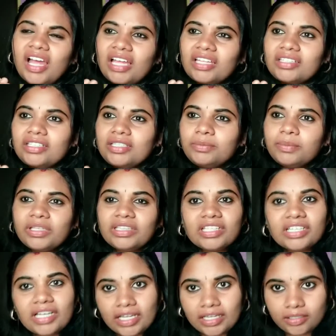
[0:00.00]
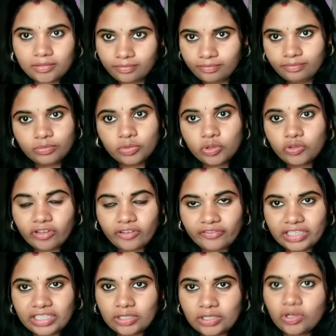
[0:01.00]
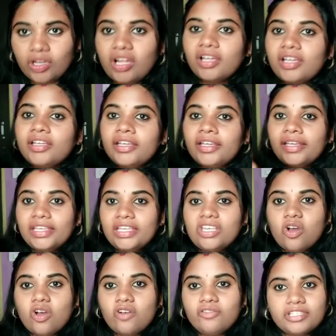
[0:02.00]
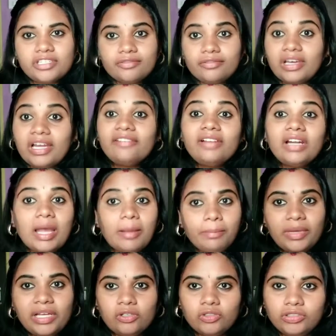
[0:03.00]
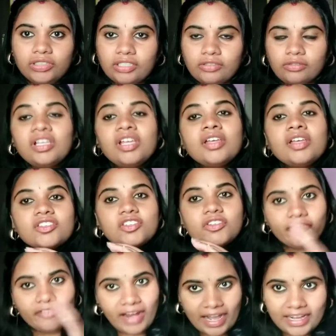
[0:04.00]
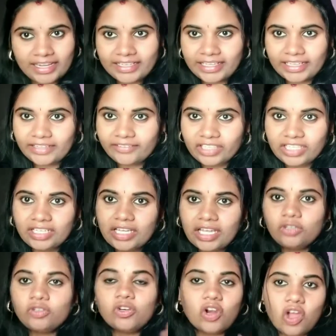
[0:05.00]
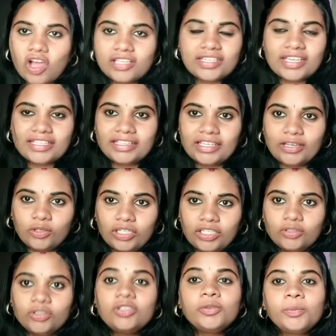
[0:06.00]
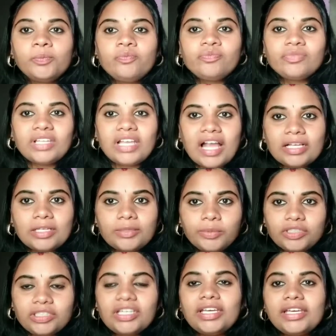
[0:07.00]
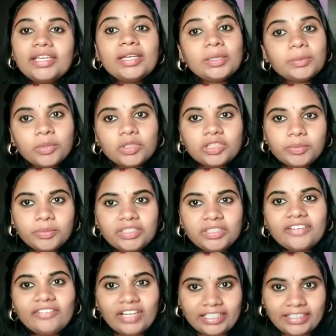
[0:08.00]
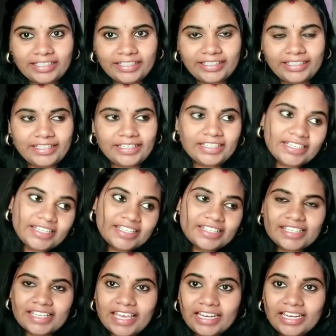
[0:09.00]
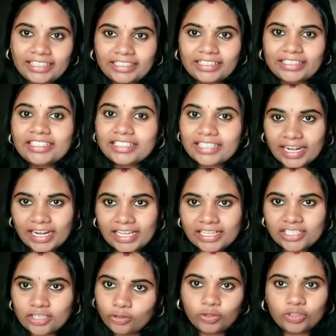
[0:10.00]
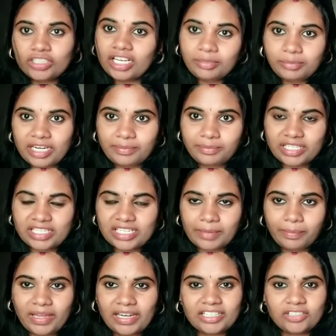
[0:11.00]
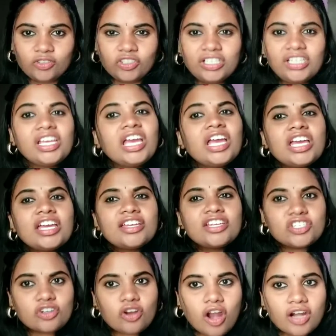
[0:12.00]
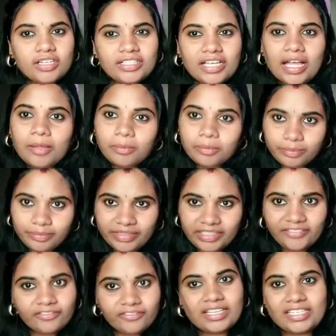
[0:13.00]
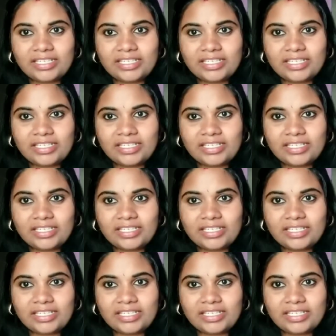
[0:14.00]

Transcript: అది పెద్దగా మూవ్ అవ్వండి కూడా ఈ ఆఫర్స్ ద్వారా వాళ్ళు అమ్మగలుగుతారు సో వాళ్ళకి ఏ విధంగానూ లాస్ అయితే ఉండదు కాకపోతే మొత్తం మీద వాళ్ళకి ఈ సేల్ అనేది ఎలా జరుగుతుందో నేను చెప్పాలనుకుని షార్ట్గా బ్రీఫ్గా